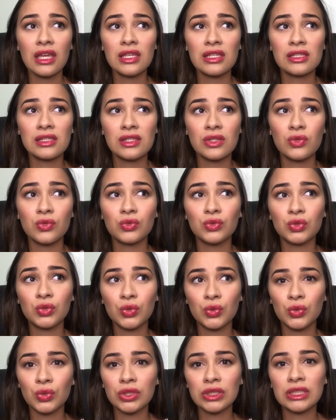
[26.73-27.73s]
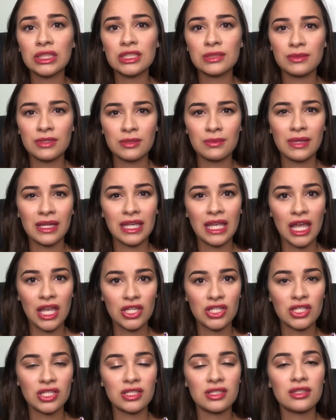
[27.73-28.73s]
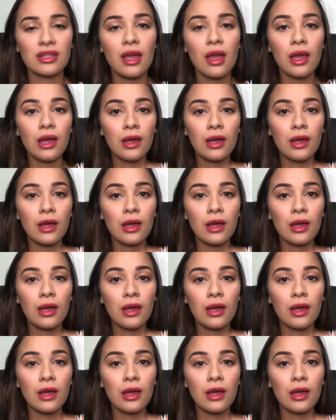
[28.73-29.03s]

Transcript: se o tour das minhas maquiagens